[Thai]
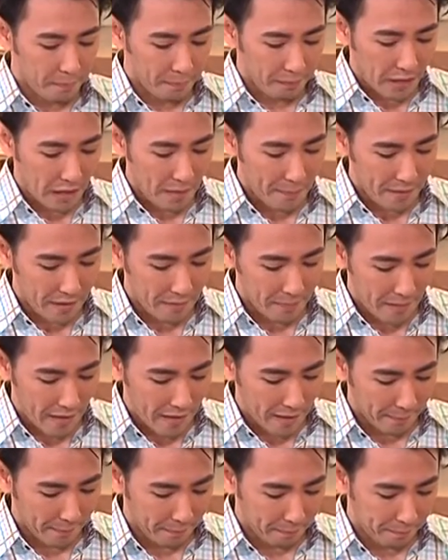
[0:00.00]
ถ้าเป็นแบ
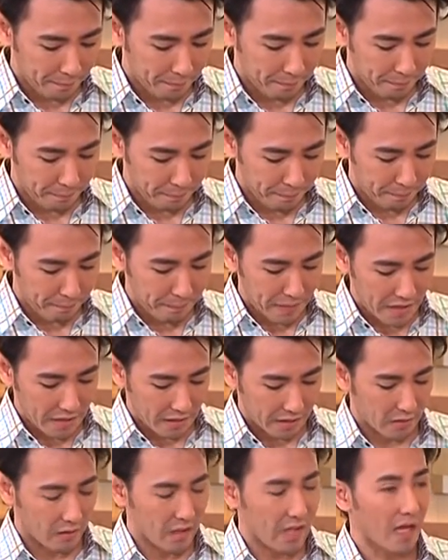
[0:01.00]
บปิด
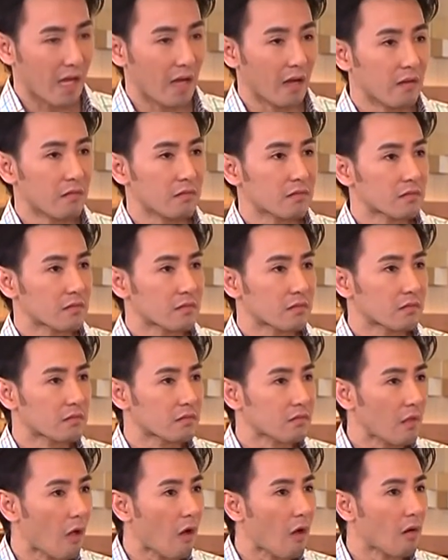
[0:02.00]
เนี่ย
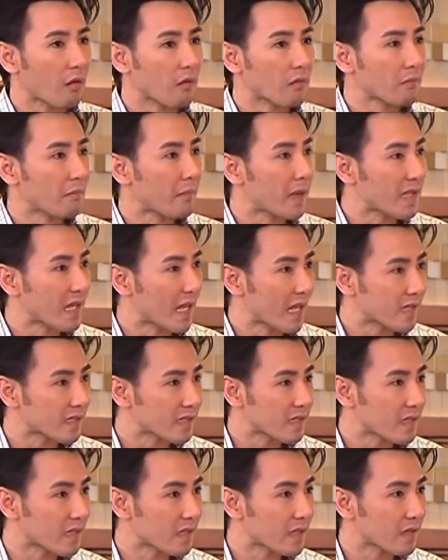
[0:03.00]
ต้องไม่เล
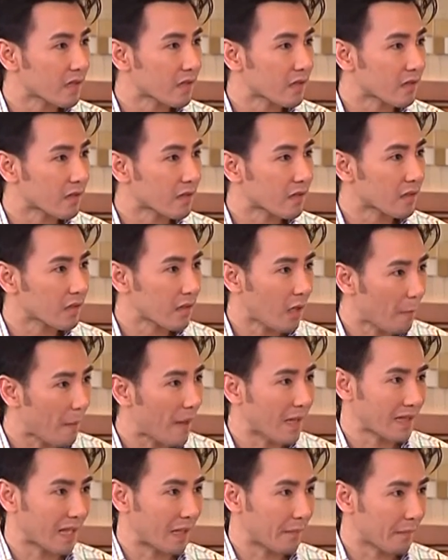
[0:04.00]
เซอร์แล้ว
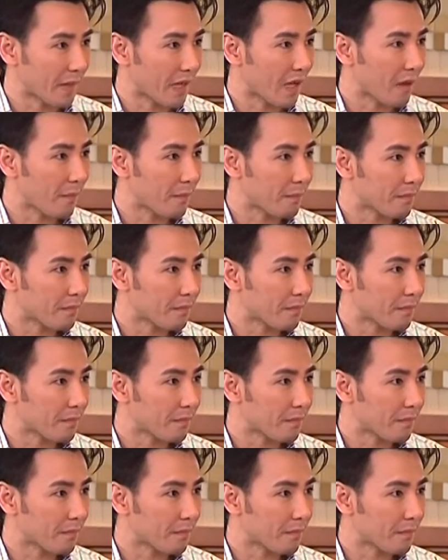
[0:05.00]
ผ่าตัดไหมครับ